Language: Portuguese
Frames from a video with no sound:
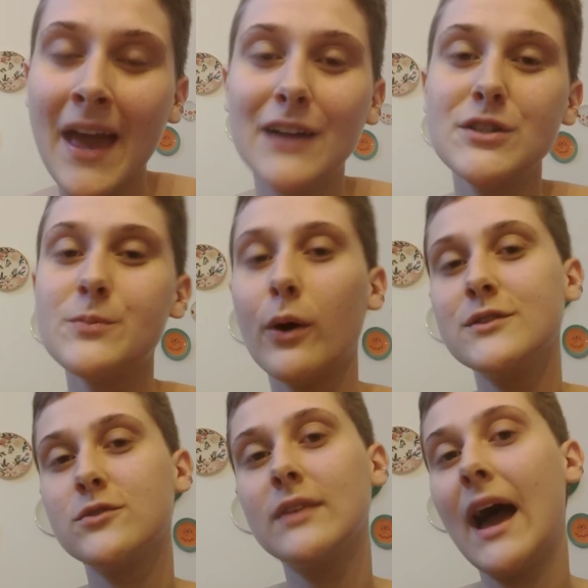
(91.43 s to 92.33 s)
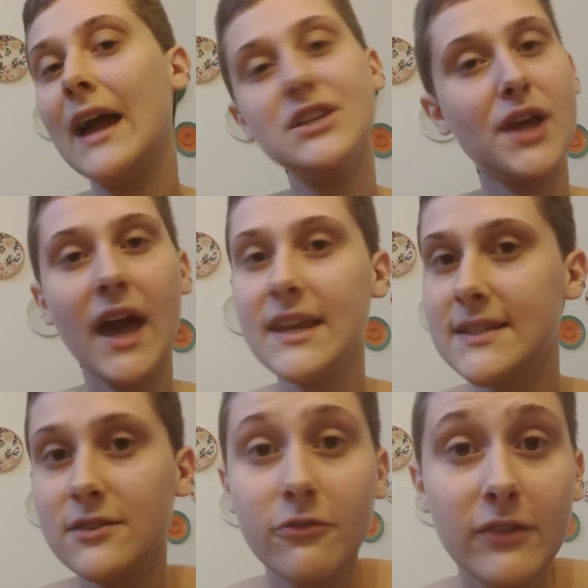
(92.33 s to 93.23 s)
A gente pode estudar a engenharia
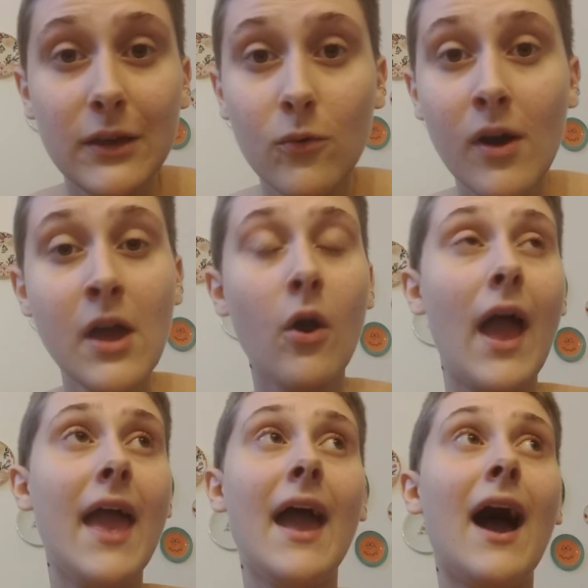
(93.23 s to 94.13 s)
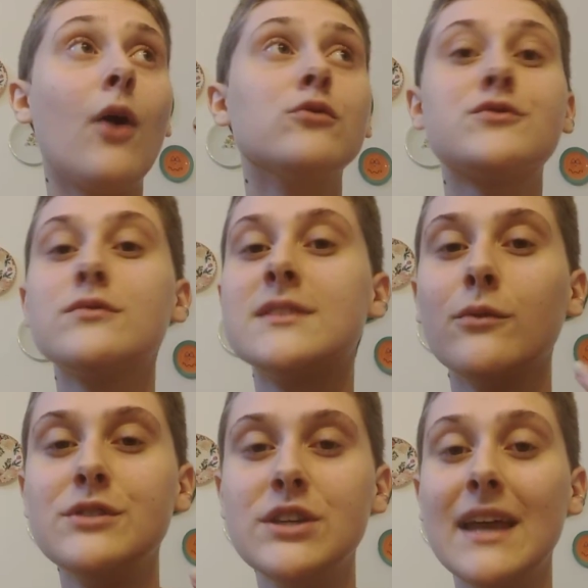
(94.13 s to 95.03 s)
civil, é, a
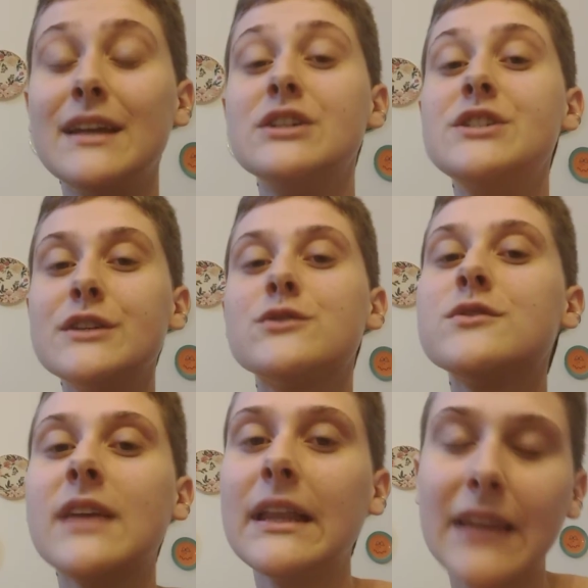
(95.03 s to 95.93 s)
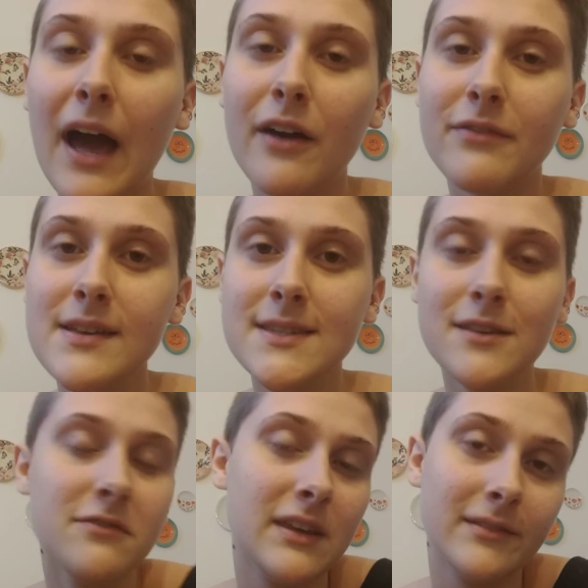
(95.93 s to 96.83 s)
construção de energias sustentáveis,
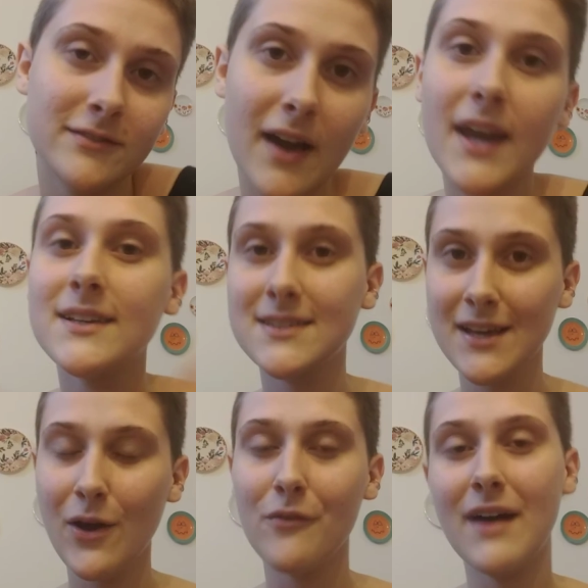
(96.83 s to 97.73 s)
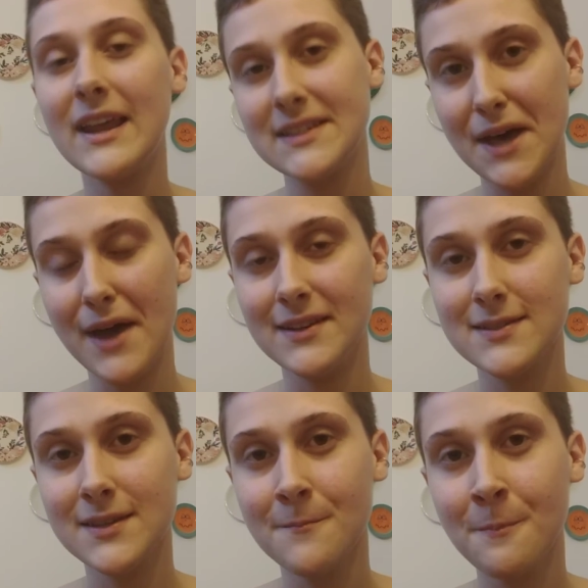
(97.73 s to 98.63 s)
enfim, várias várias áreas.